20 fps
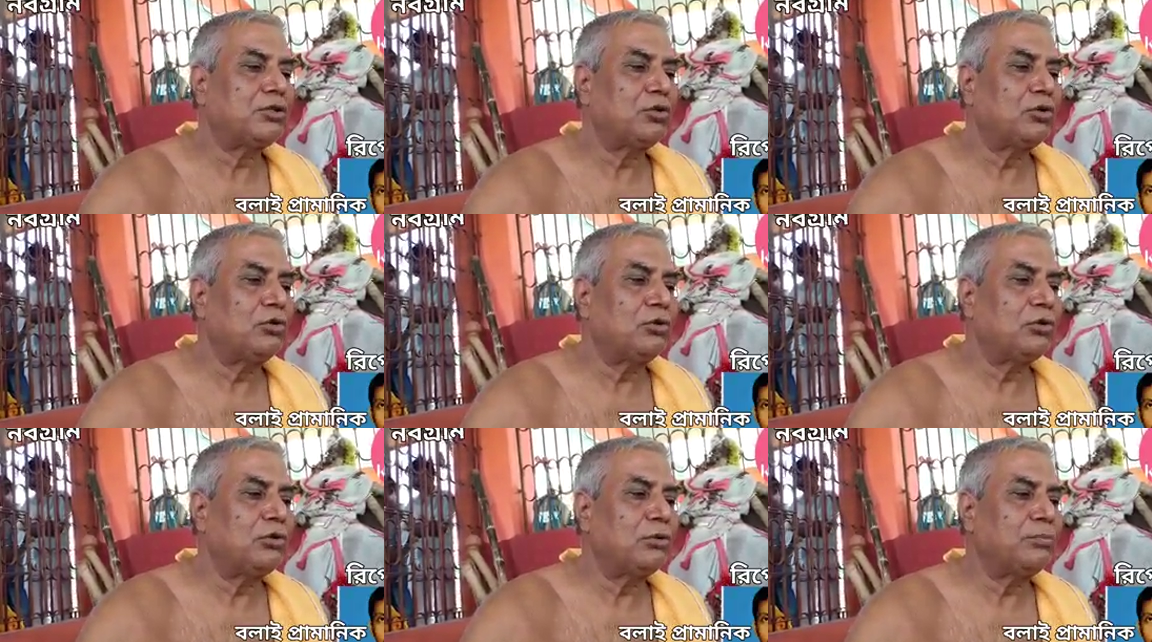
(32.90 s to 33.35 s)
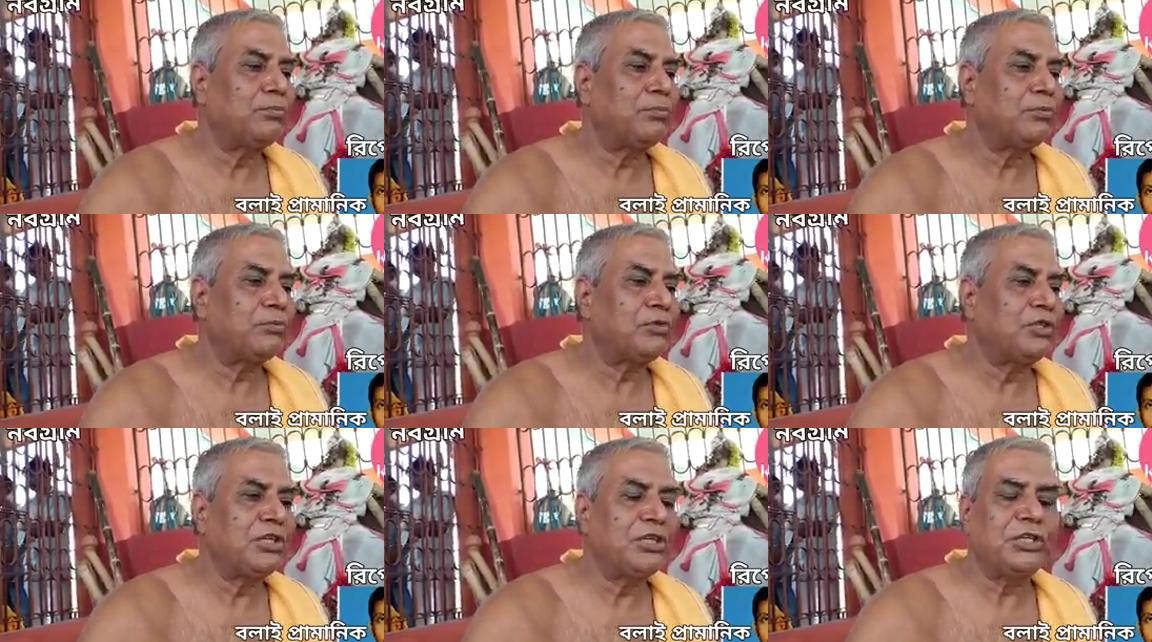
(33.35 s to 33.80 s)
চল
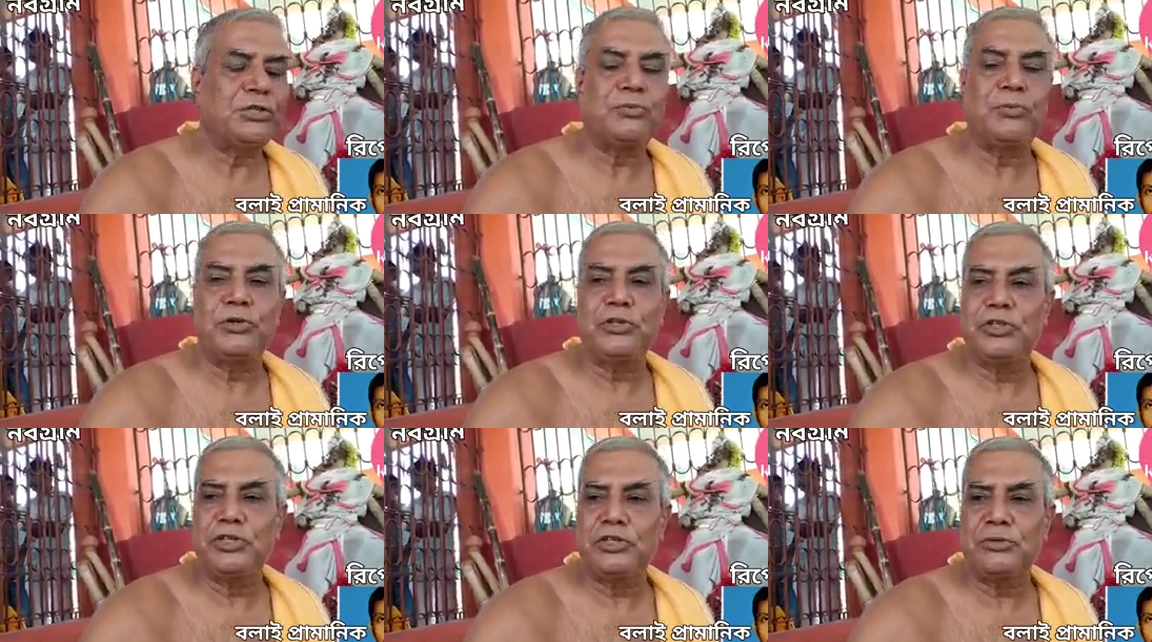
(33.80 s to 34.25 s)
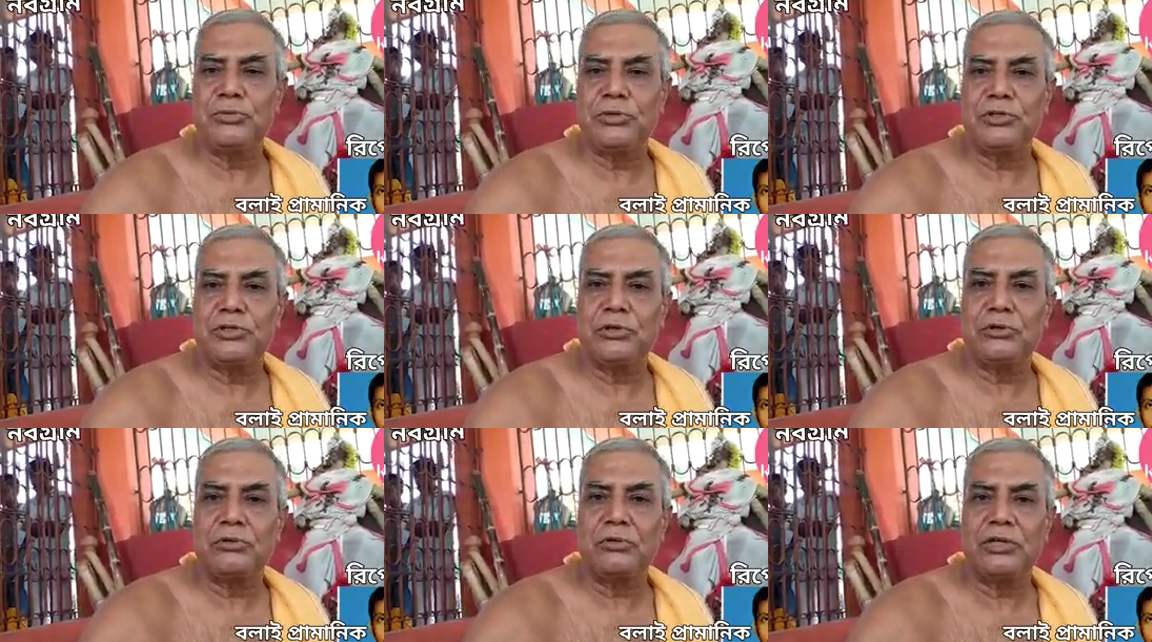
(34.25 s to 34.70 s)
তিরিশ পঁয়ত্রিশ
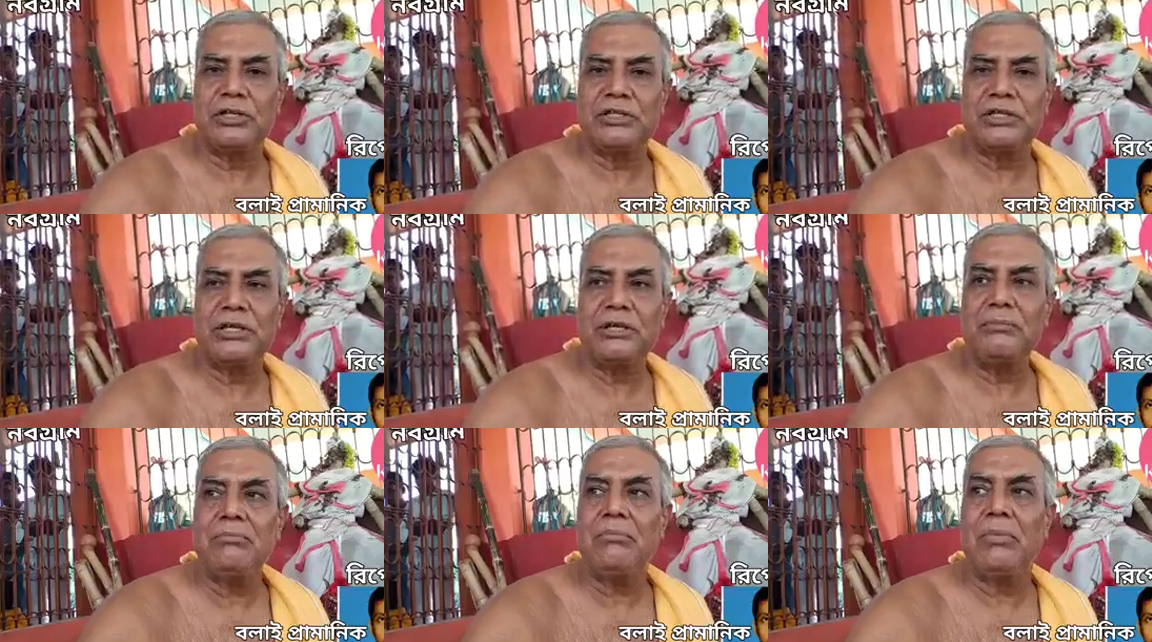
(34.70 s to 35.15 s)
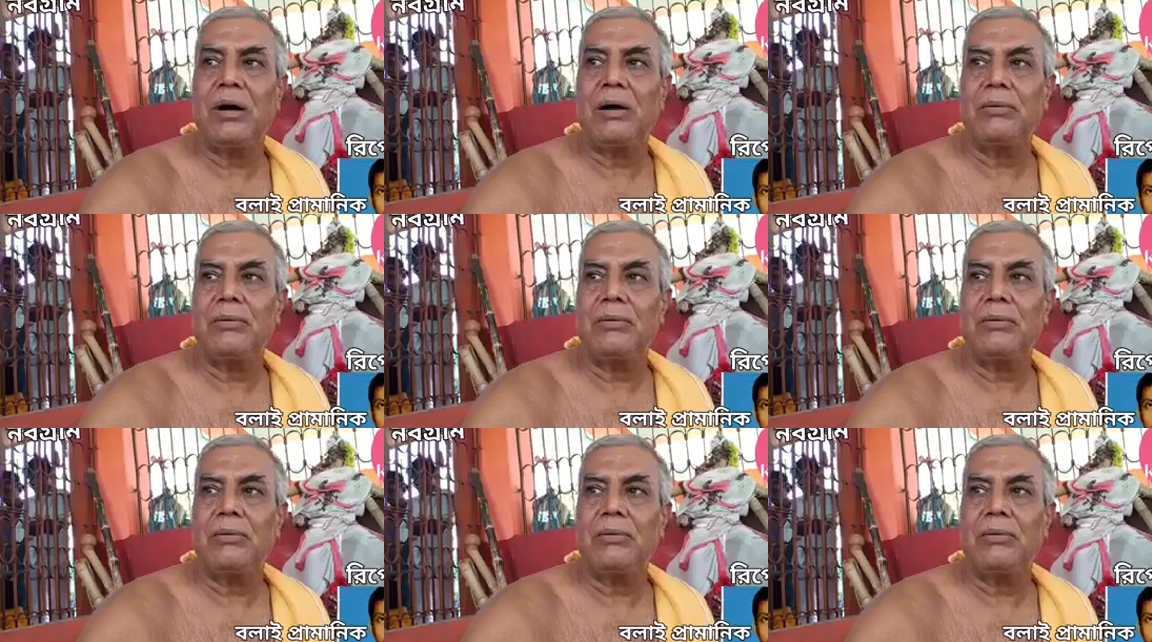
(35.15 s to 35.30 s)
বছর করেছেন